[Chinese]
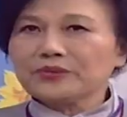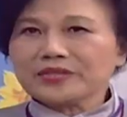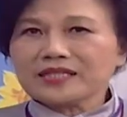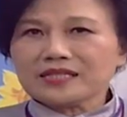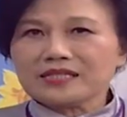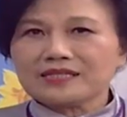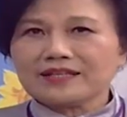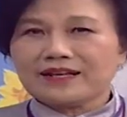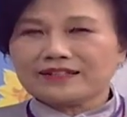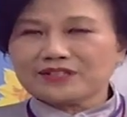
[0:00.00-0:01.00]
多人一
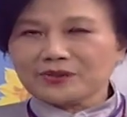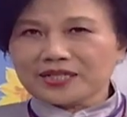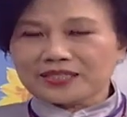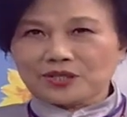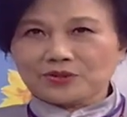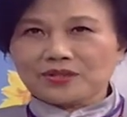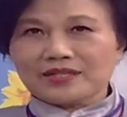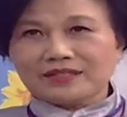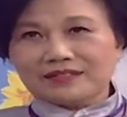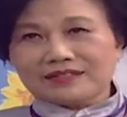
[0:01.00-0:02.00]
想呢，就想到说，
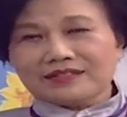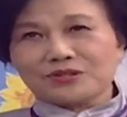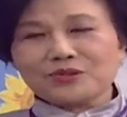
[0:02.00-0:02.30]
嗯，就